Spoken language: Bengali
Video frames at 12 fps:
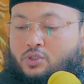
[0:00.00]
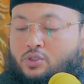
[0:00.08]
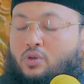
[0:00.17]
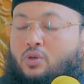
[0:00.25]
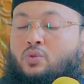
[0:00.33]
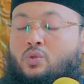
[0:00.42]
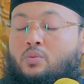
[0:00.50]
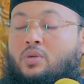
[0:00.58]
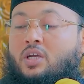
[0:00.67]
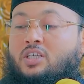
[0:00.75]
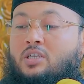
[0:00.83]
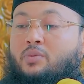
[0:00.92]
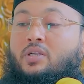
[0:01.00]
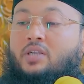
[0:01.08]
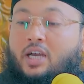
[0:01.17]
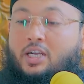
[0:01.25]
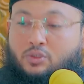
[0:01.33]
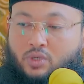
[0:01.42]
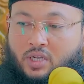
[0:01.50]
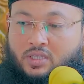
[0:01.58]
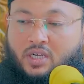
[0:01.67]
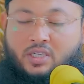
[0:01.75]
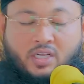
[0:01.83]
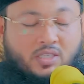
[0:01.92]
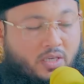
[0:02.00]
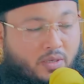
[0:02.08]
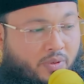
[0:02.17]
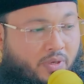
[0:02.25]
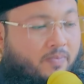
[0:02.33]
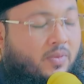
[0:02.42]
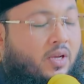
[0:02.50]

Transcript: যখন তোমার হিসাবের কাঠ গড়ায় দাঁড়িয়ে যাবে